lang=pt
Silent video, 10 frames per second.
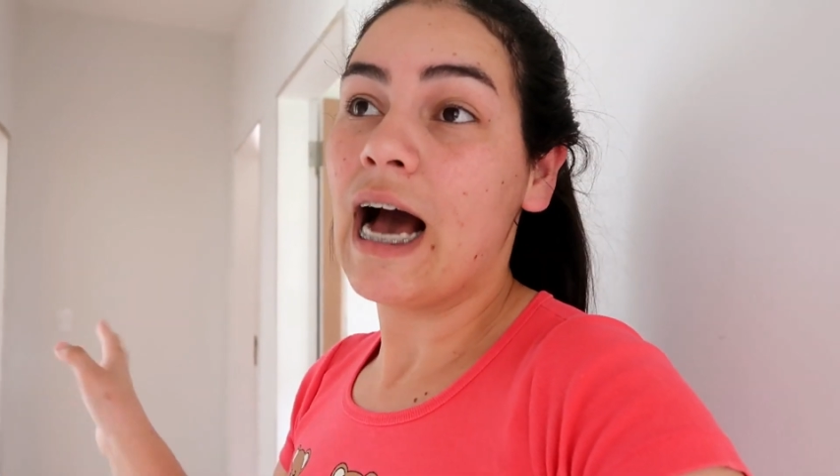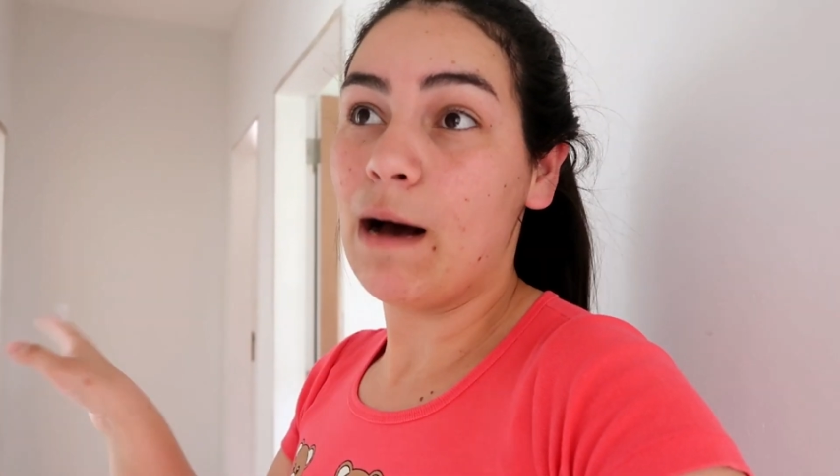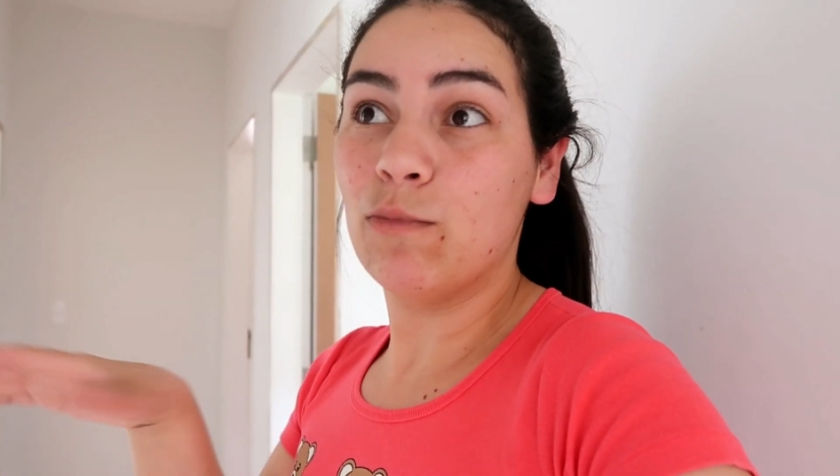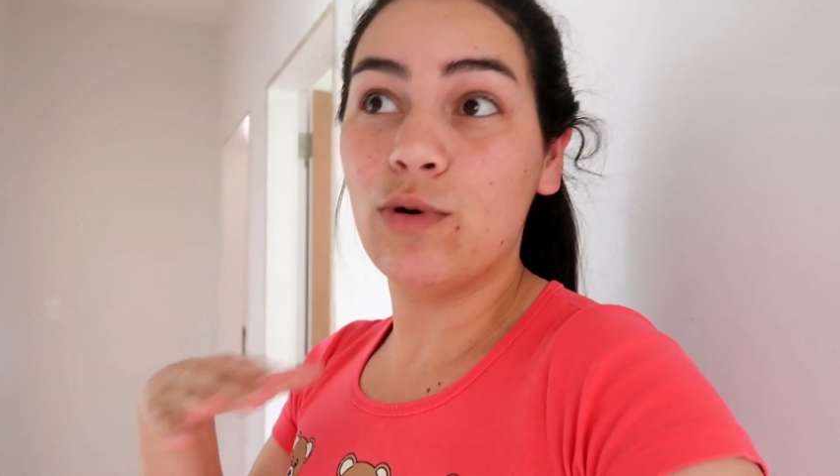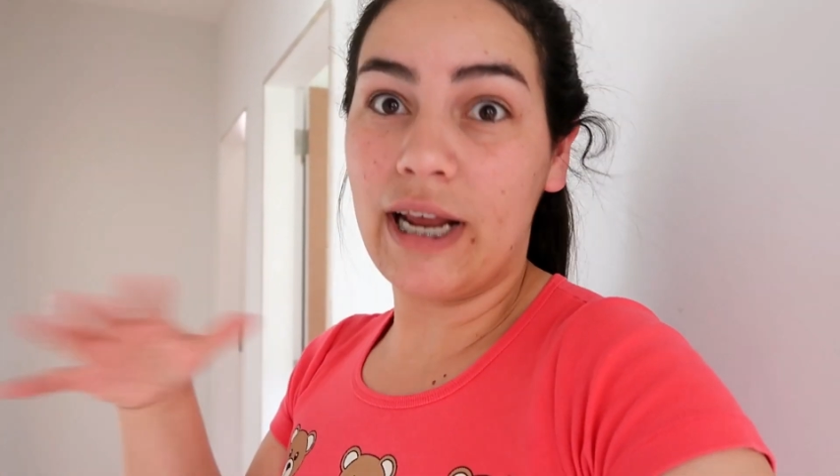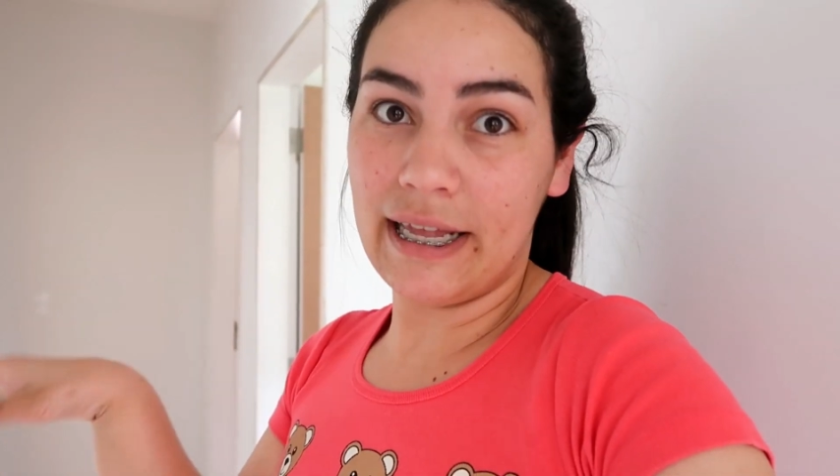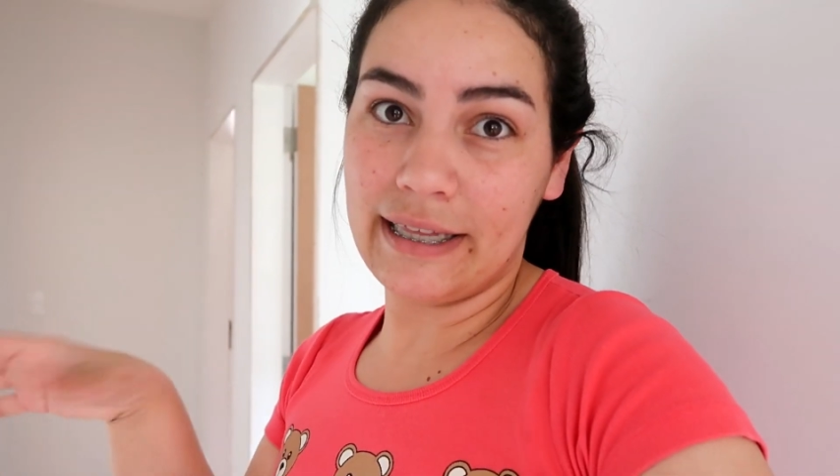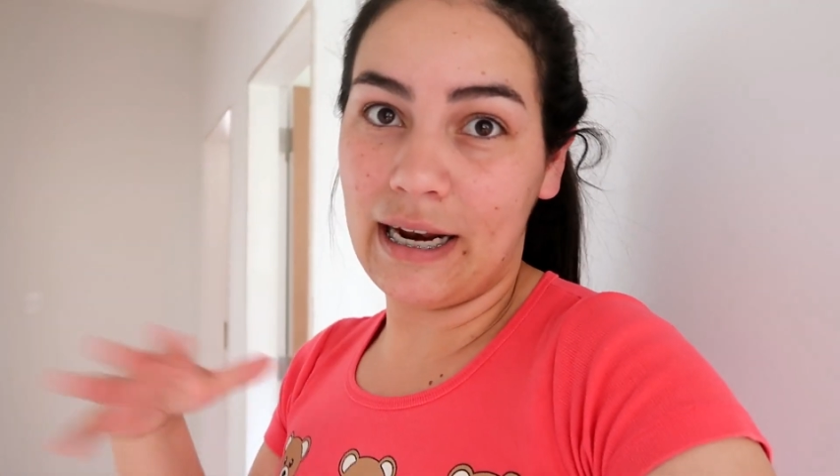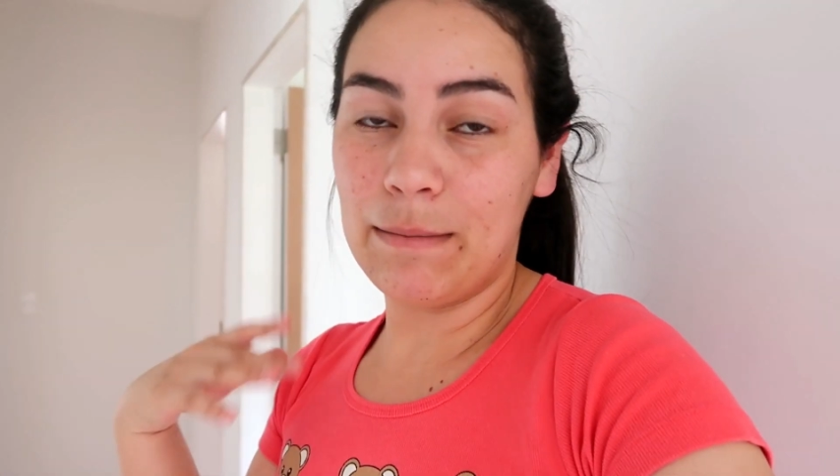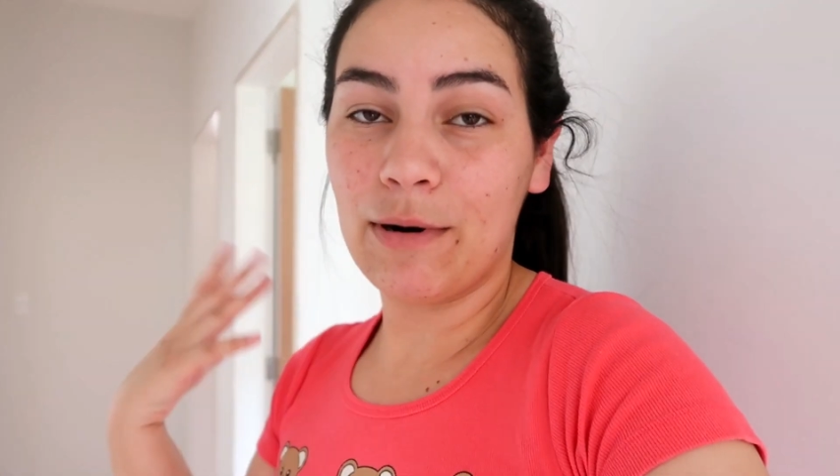a
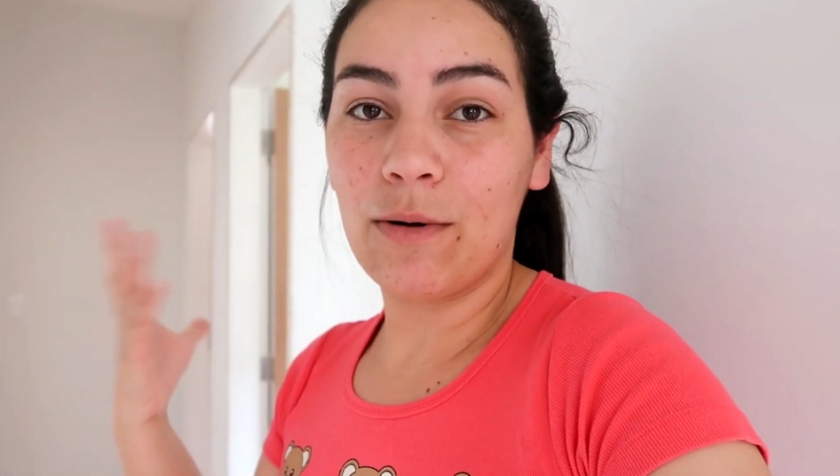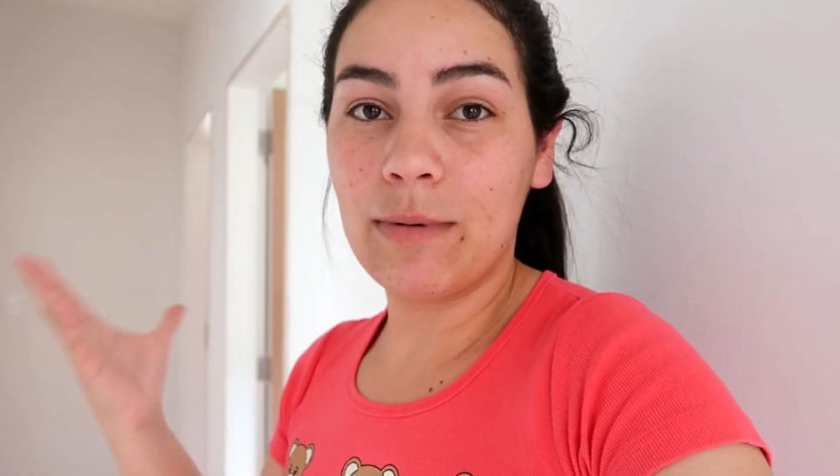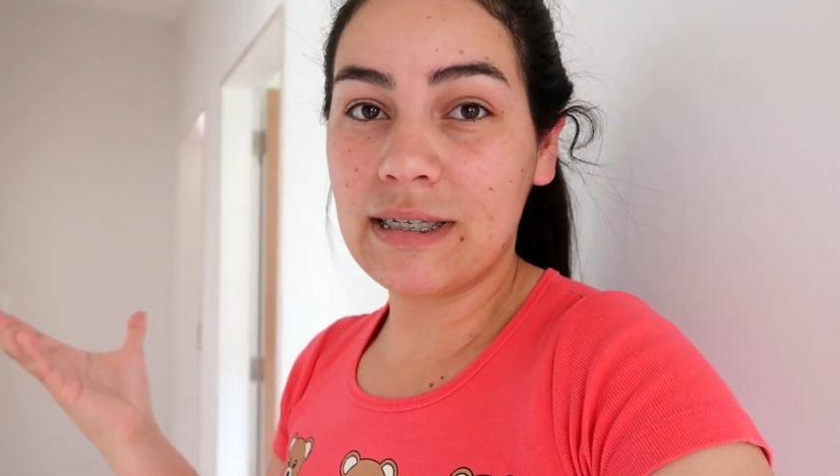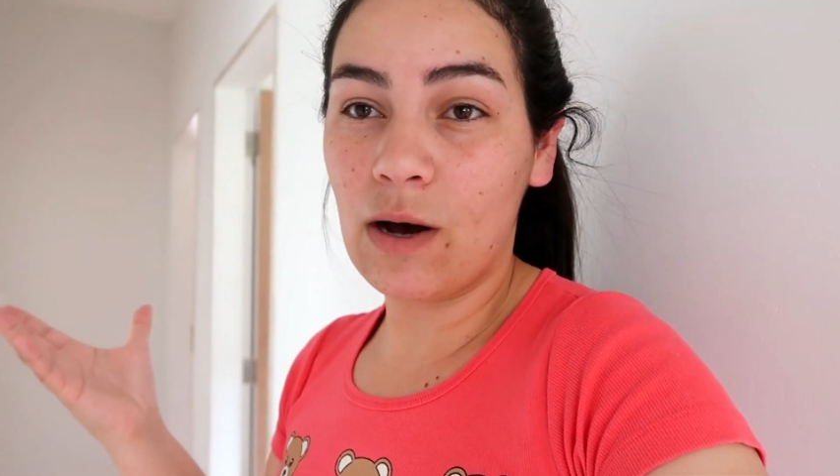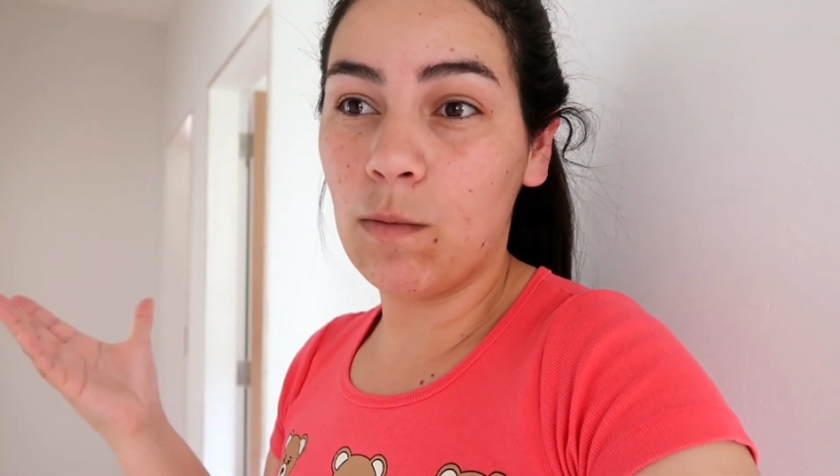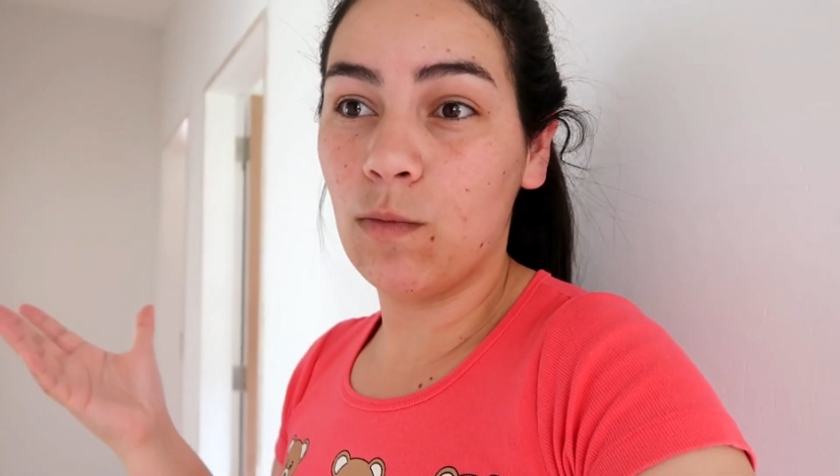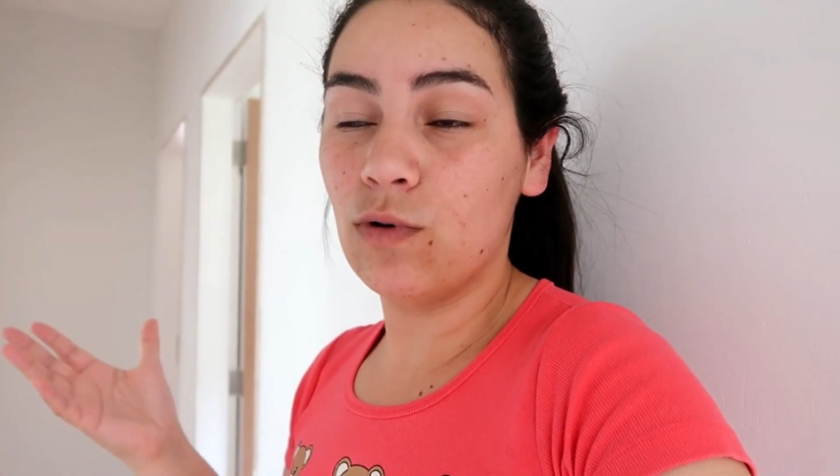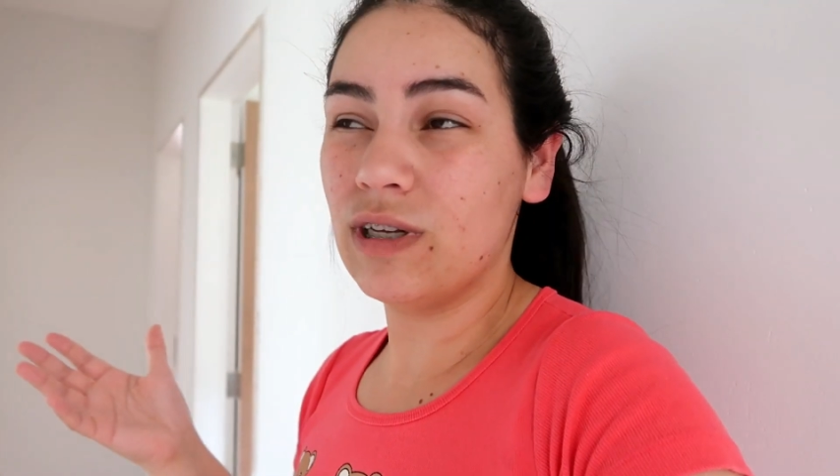mureta, né, pra começar o muro.